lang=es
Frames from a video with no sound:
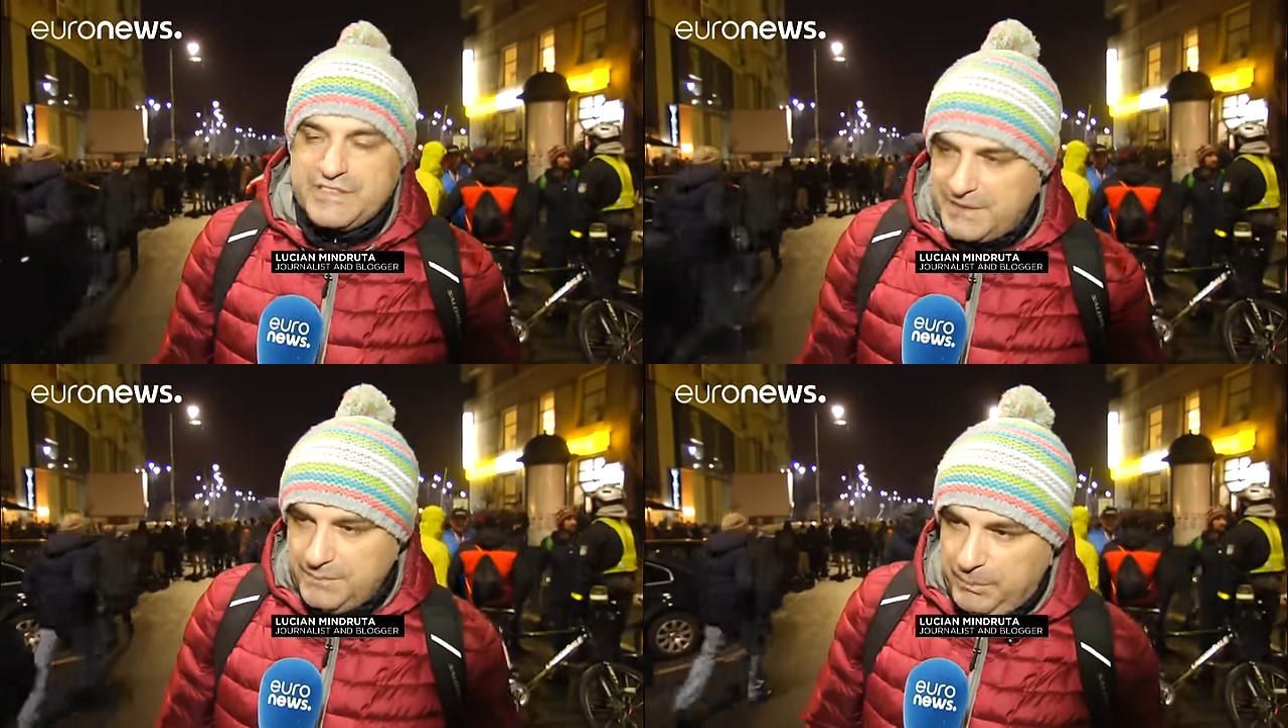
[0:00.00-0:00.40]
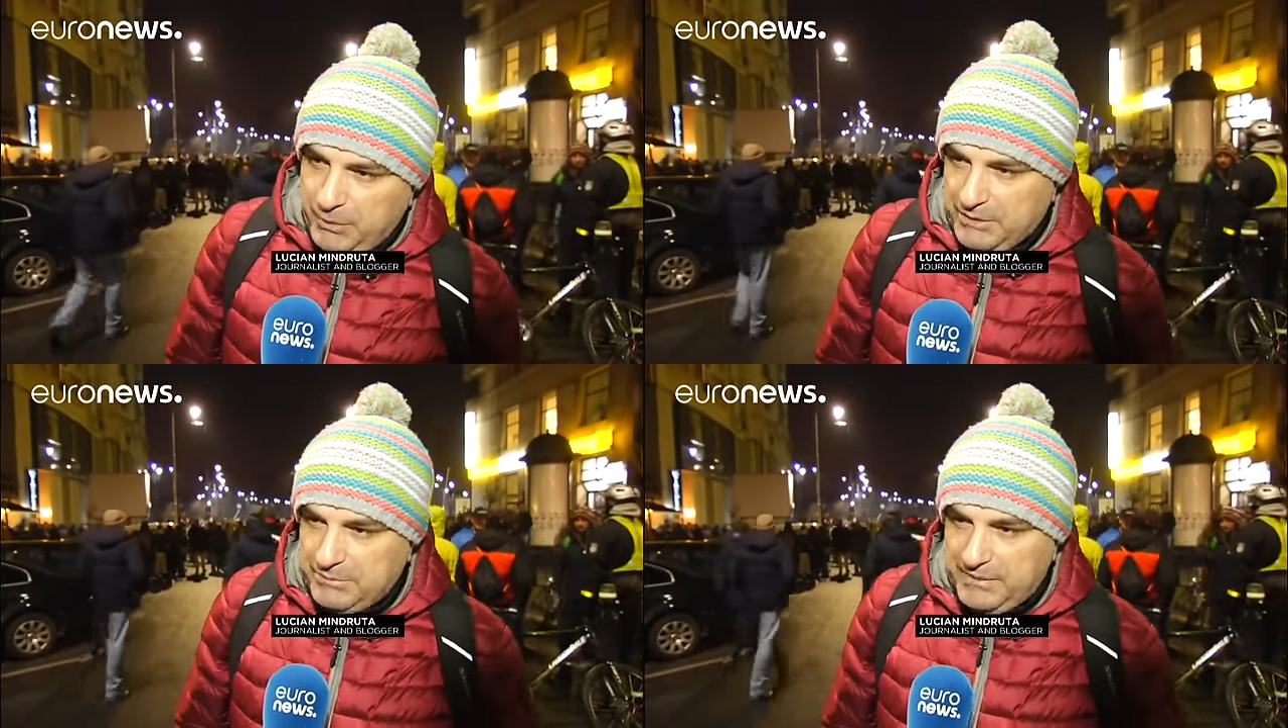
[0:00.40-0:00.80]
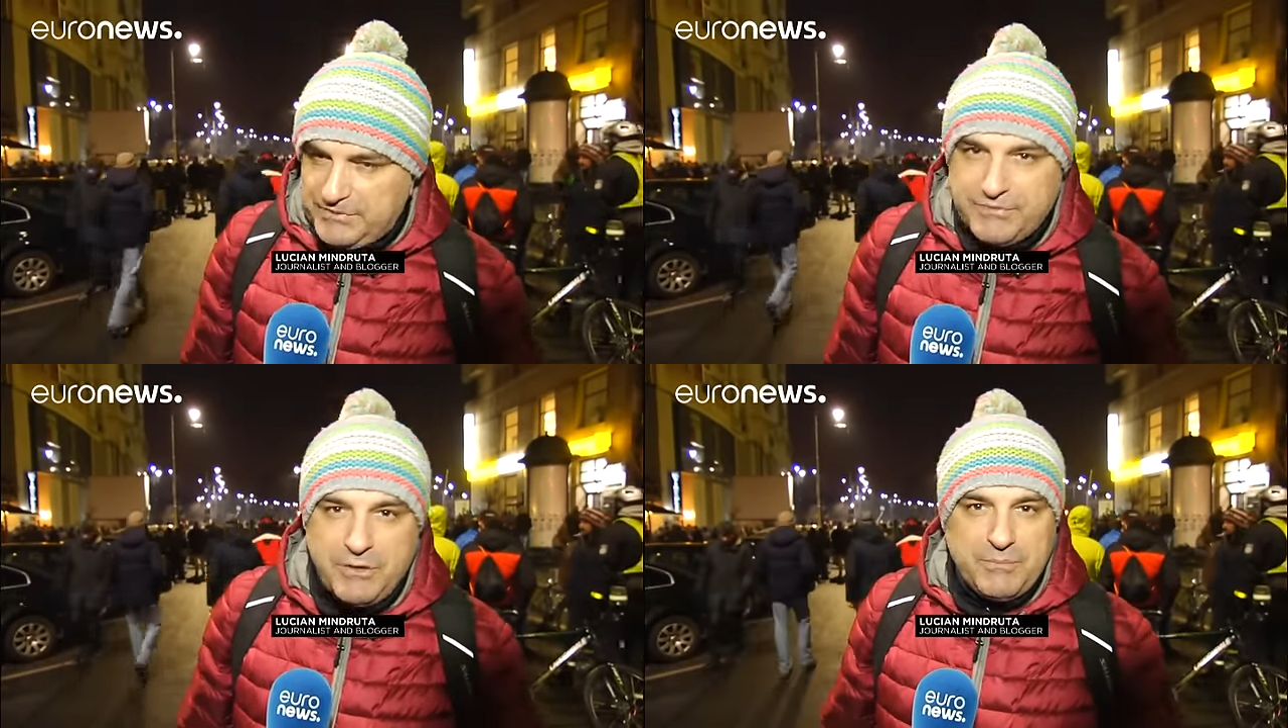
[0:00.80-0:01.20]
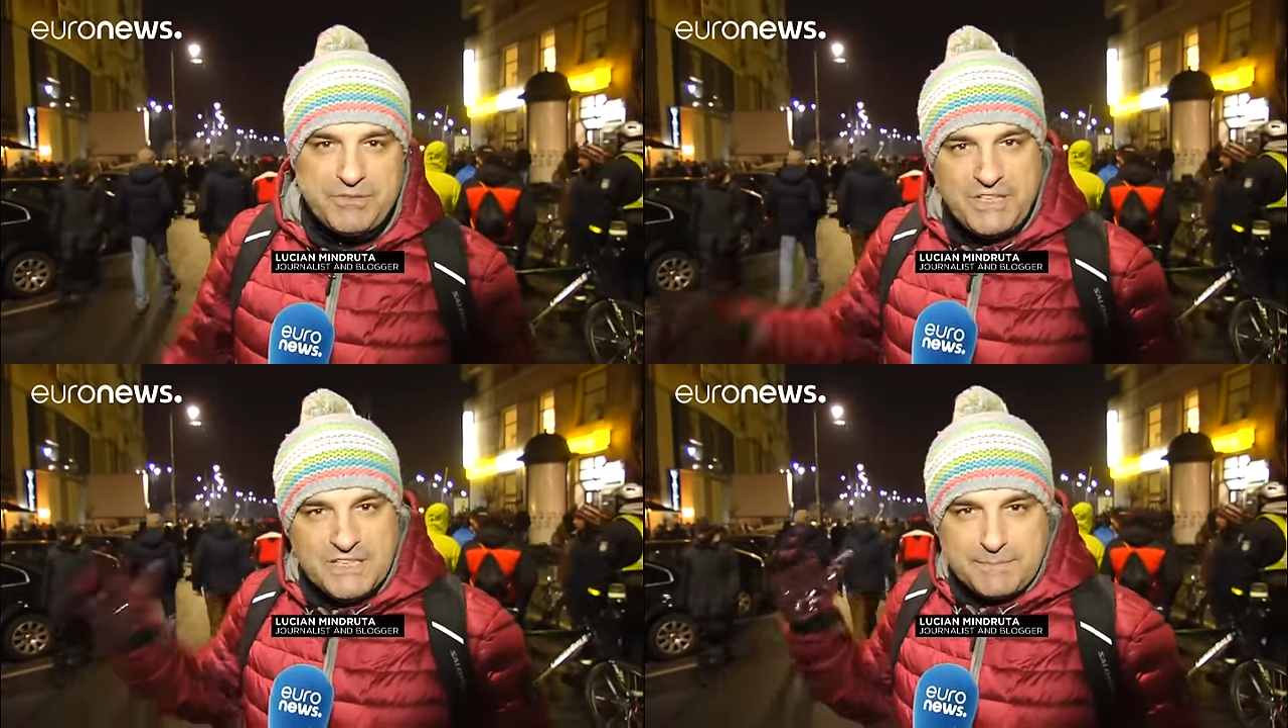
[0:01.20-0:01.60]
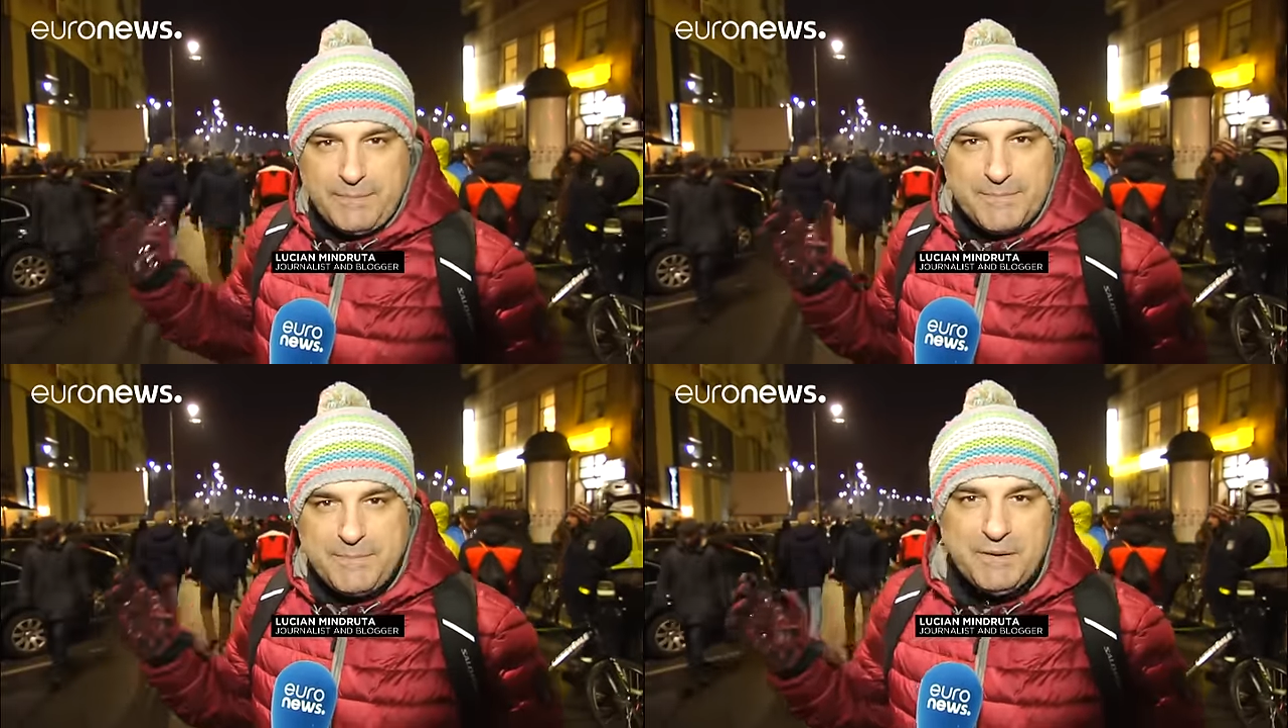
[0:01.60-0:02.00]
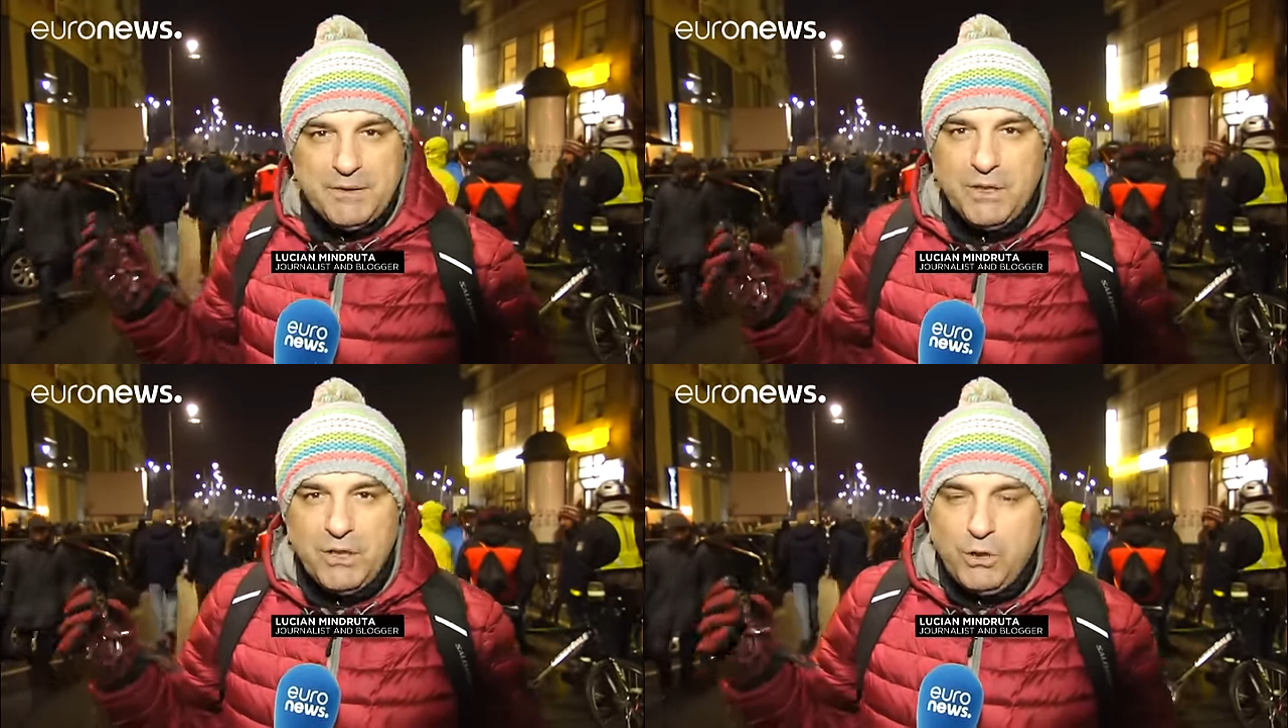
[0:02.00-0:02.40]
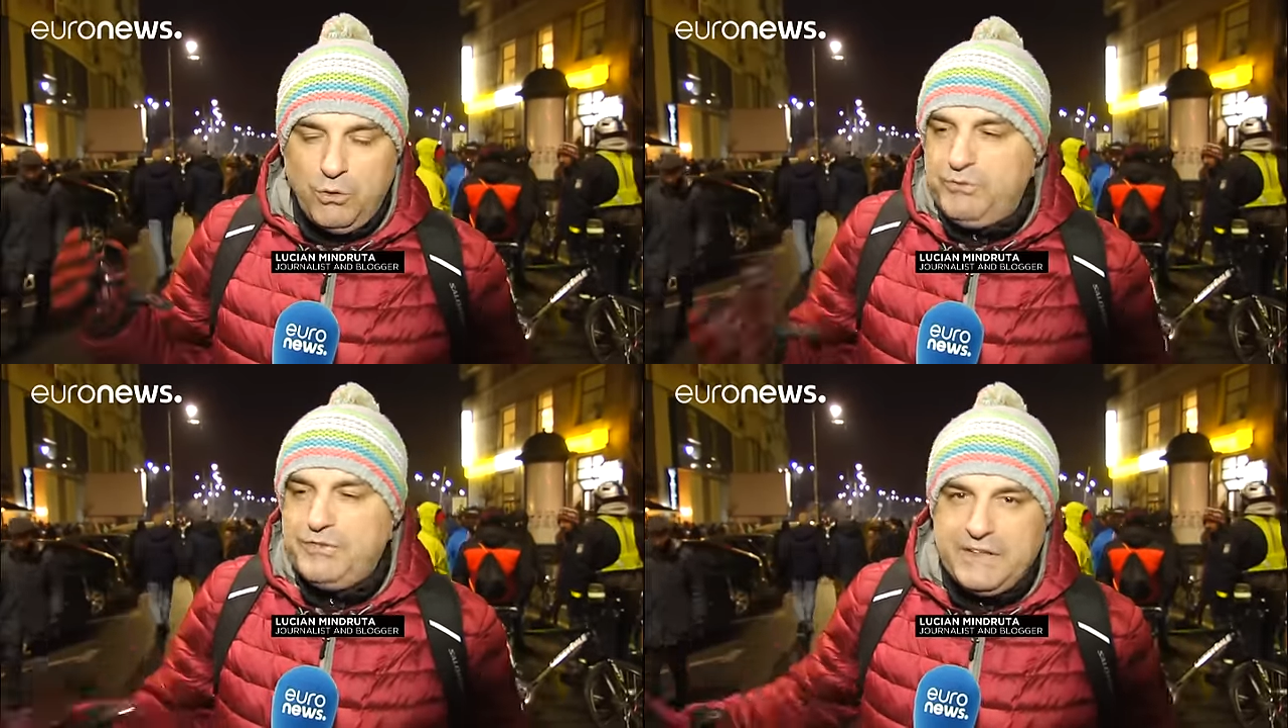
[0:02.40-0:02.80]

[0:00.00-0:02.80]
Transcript: popular de unas personas que piensan que han sido engañadas.